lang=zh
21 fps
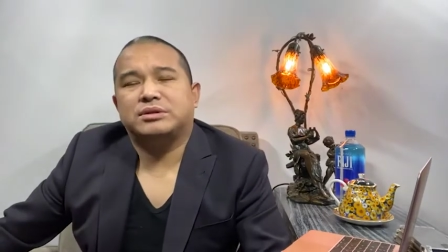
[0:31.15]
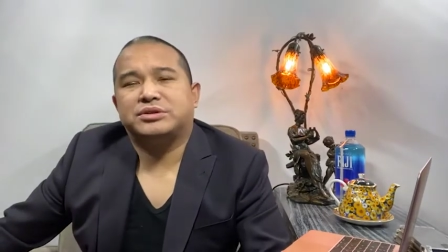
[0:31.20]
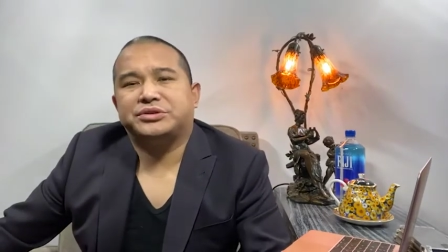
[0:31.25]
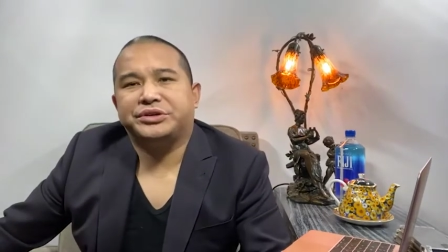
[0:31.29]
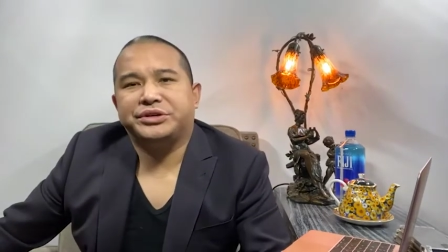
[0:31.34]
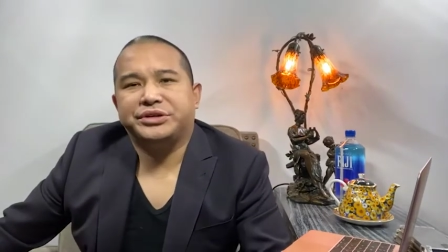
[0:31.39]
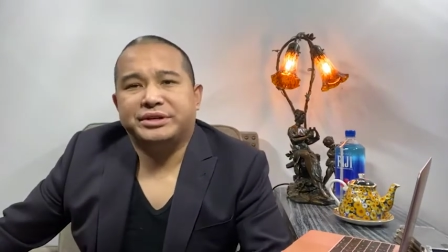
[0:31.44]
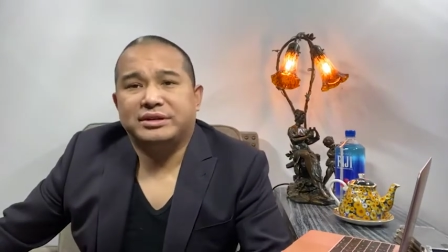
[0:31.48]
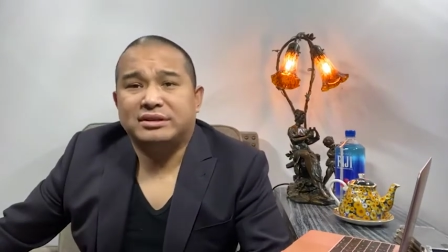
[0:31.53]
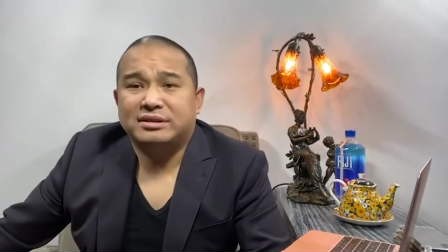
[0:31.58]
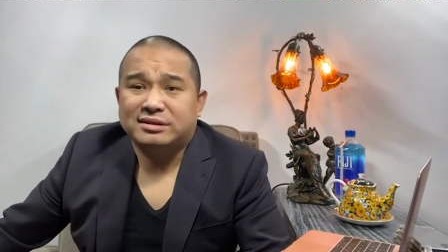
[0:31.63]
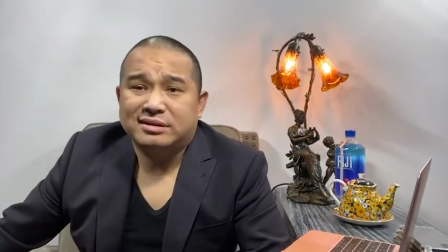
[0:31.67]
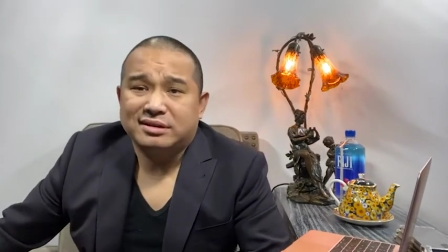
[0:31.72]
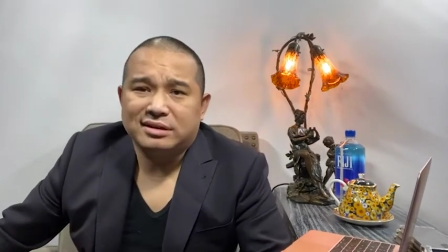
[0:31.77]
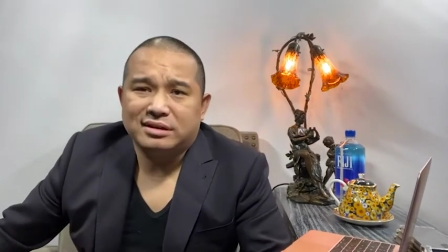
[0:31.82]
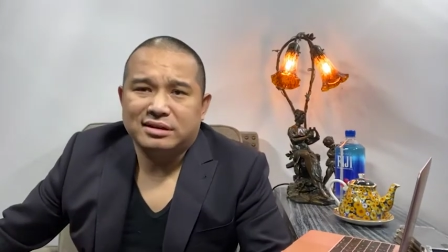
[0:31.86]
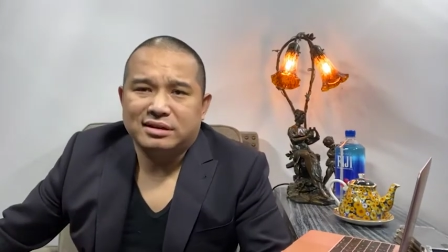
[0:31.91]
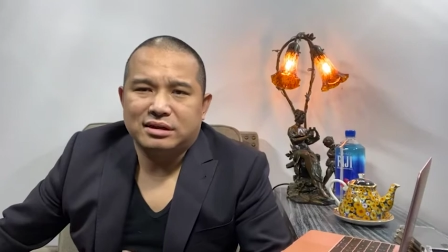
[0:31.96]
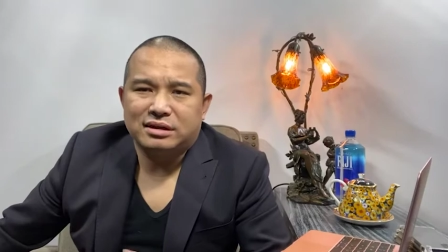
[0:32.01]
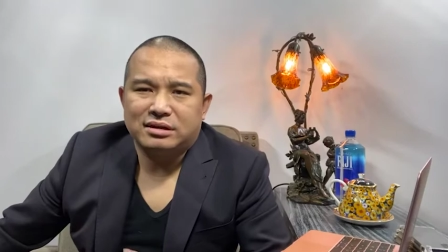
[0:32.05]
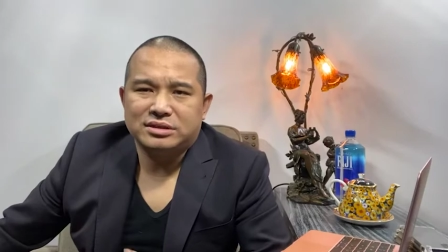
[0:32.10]
我是尹科，
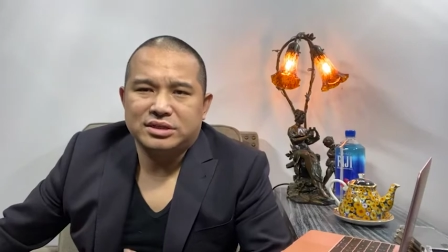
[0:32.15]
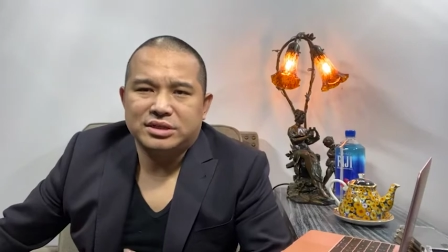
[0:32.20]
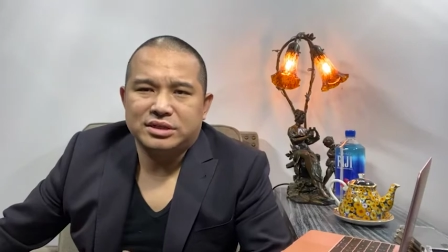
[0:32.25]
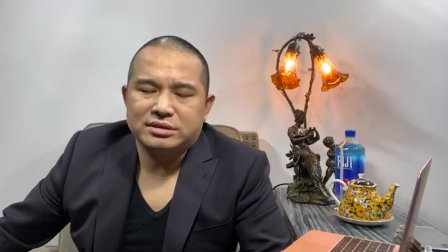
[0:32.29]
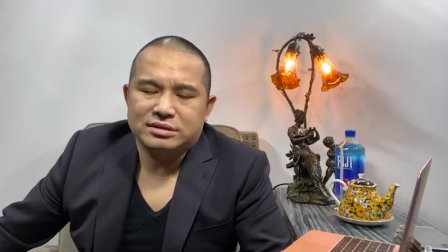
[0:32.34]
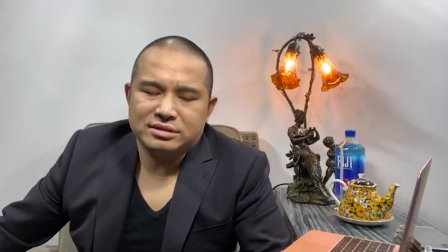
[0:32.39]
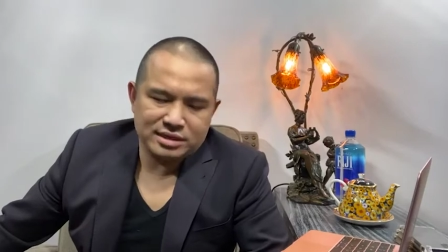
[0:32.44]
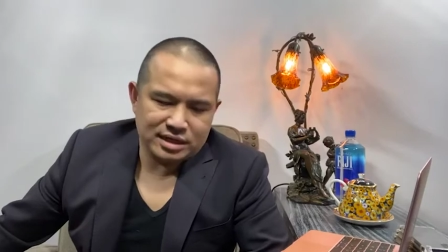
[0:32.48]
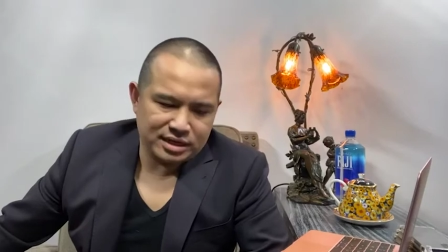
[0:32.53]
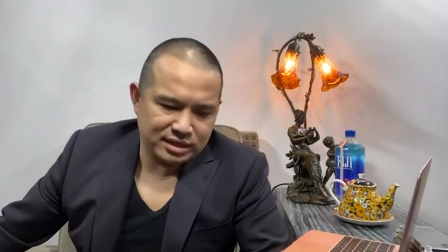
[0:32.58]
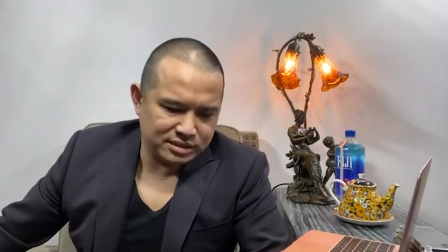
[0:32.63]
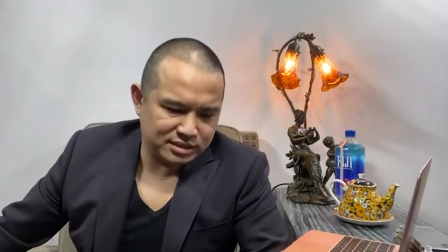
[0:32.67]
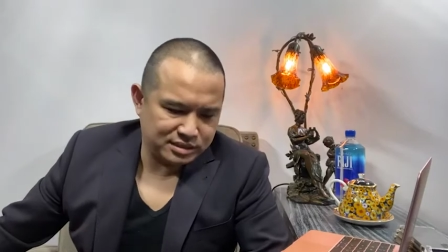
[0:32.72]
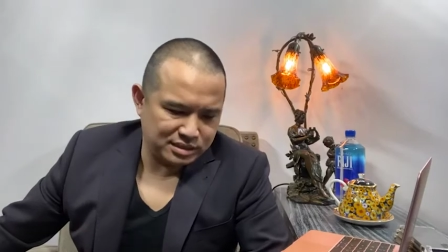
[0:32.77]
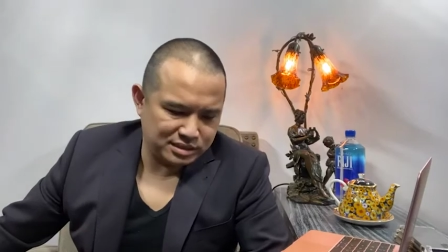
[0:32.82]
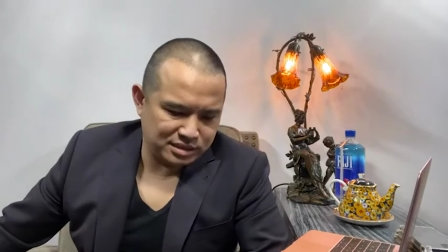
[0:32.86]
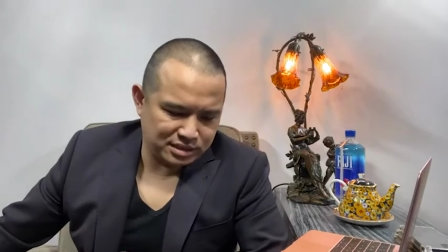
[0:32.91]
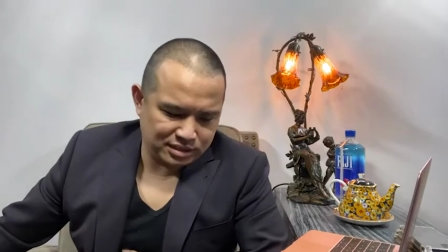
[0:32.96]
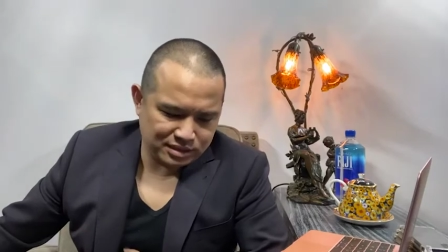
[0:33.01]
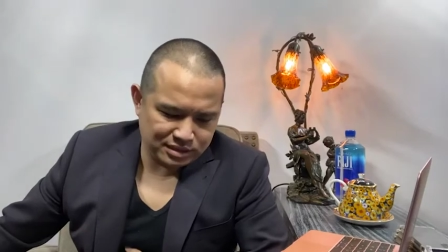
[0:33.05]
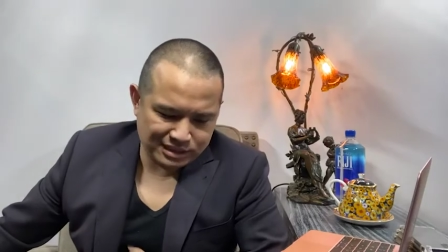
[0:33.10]
很高兴再
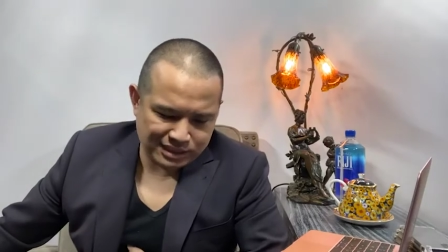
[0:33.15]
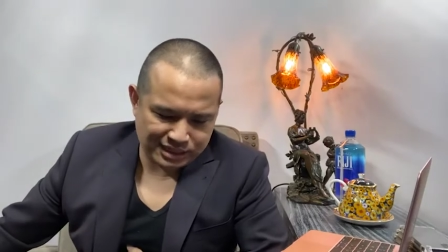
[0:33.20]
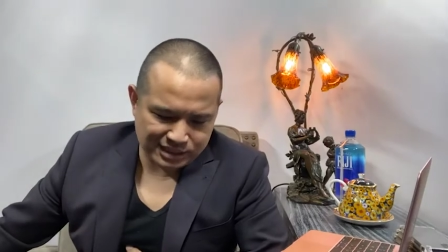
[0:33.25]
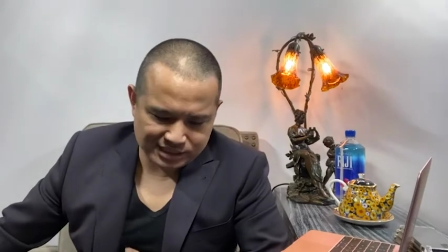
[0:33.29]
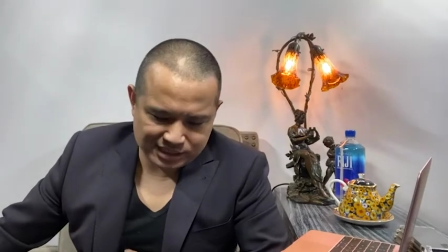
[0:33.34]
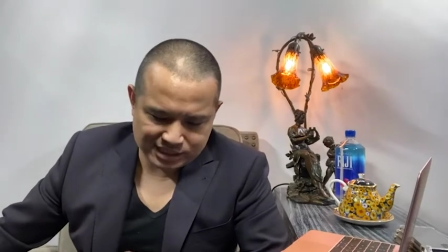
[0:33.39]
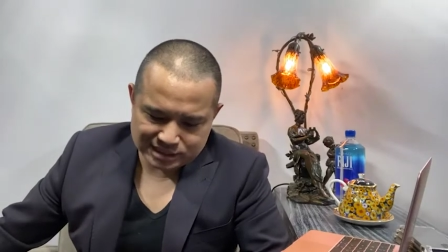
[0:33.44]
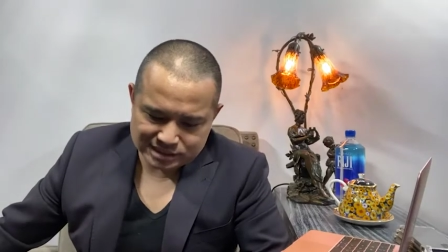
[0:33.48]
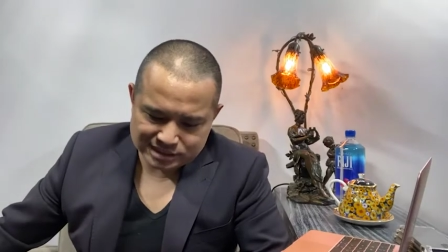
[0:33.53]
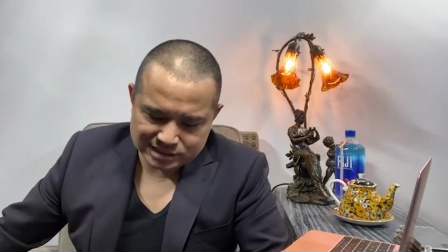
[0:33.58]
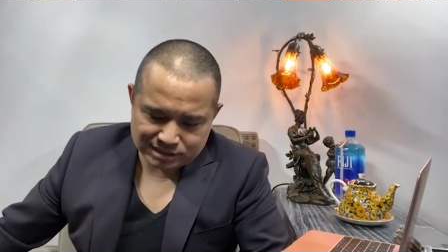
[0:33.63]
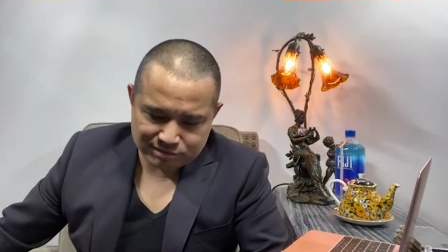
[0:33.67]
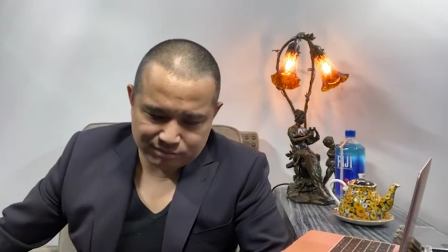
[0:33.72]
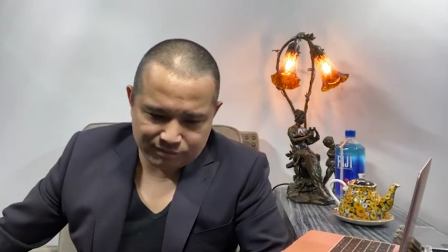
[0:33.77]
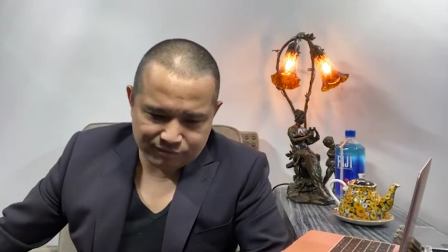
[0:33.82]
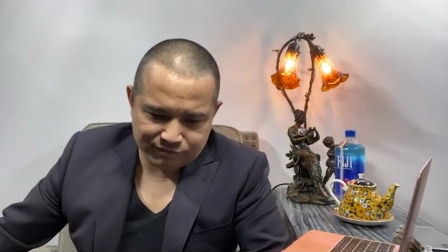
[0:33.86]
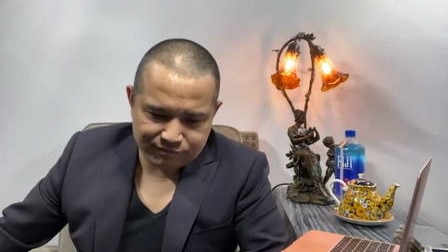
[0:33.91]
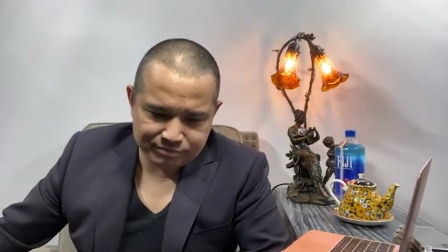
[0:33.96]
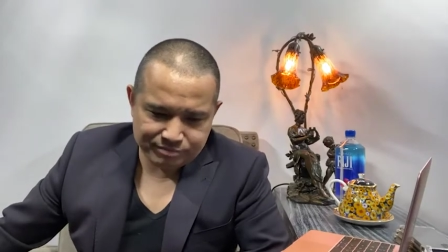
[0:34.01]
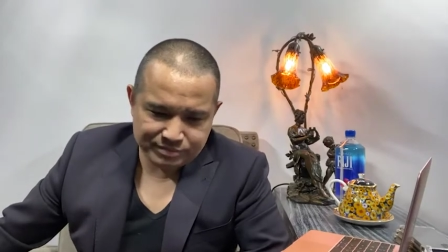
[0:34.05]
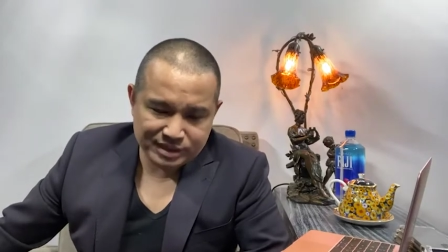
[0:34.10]
次和大家在
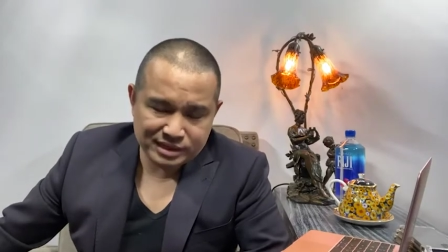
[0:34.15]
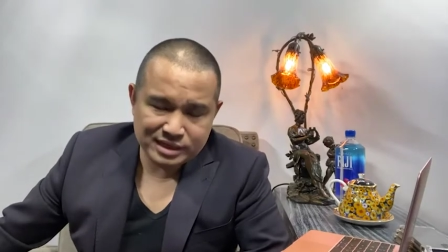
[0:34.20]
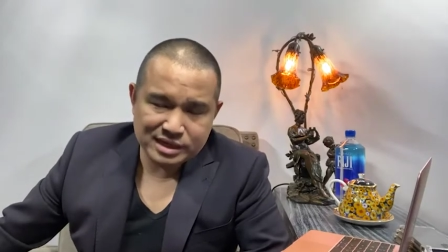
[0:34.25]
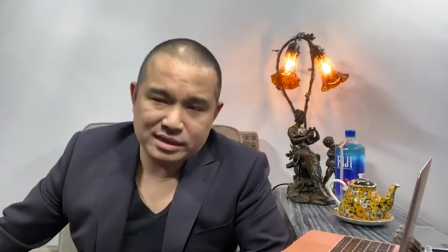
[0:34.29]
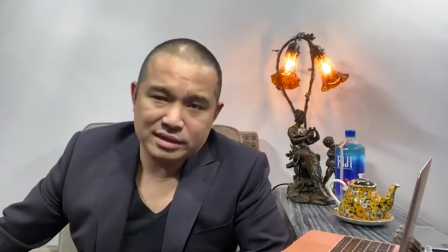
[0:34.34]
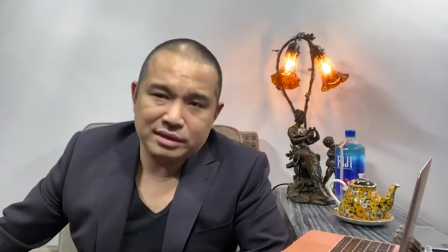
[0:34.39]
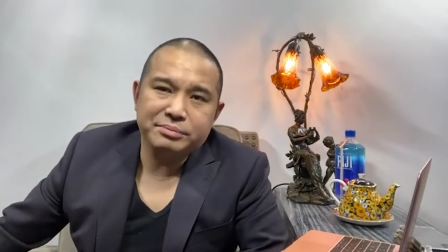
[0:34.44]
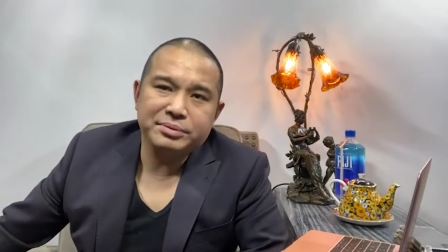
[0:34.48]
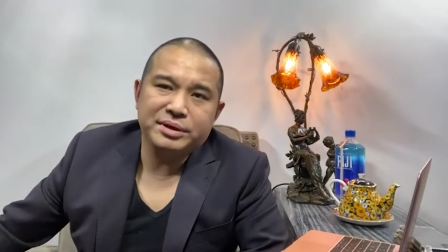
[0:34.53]
沃府迷店的